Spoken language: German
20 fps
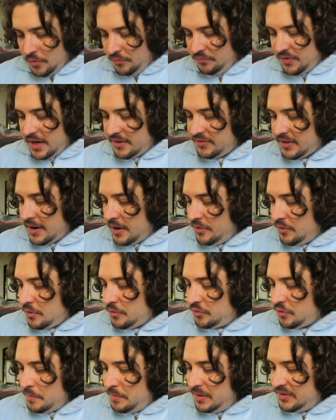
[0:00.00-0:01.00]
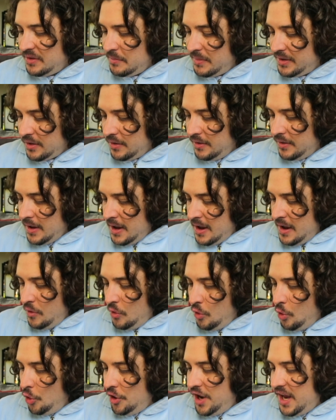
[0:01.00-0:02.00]
Und wenn das dann auch noch so ein bisschen mit äh,
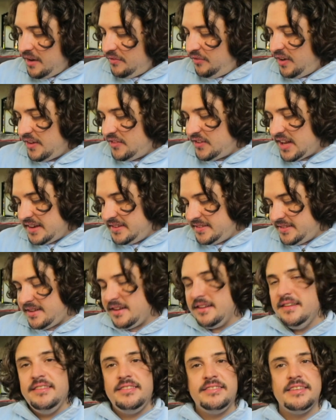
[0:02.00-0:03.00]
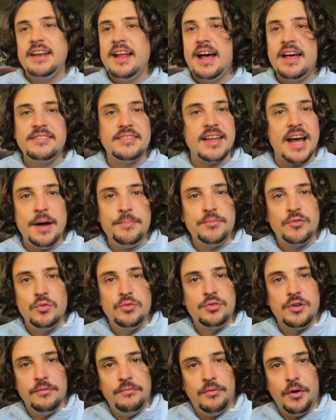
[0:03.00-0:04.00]
Honig versetzt ist, dann hast du
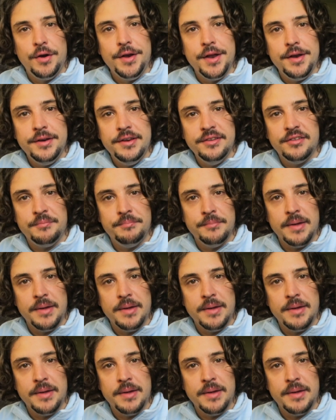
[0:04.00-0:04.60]
absolut gewonnen in dieser